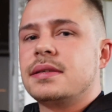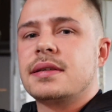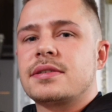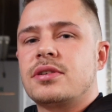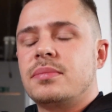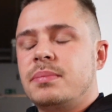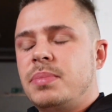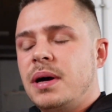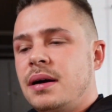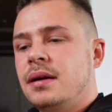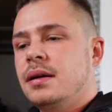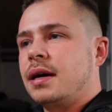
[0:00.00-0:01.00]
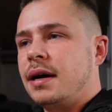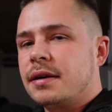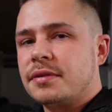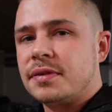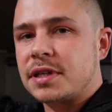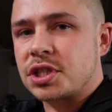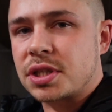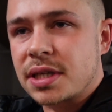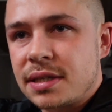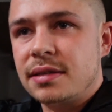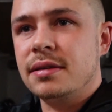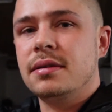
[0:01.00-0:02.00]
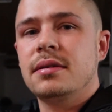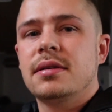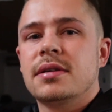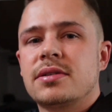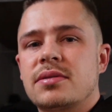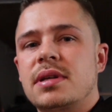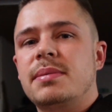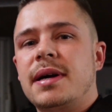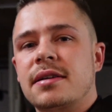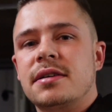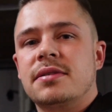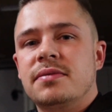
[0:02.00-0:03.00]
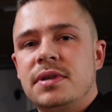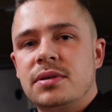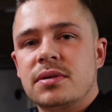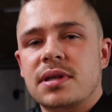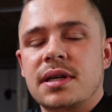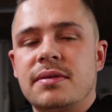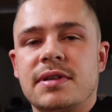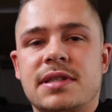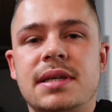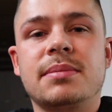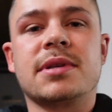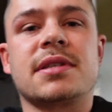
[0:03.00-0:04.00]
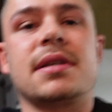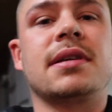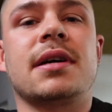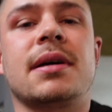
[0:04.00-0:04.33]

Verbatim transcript: sind jetzt noch ein paar Tage verstrichen zu dem eigentlichen Videodreh, was ihr eben gesehen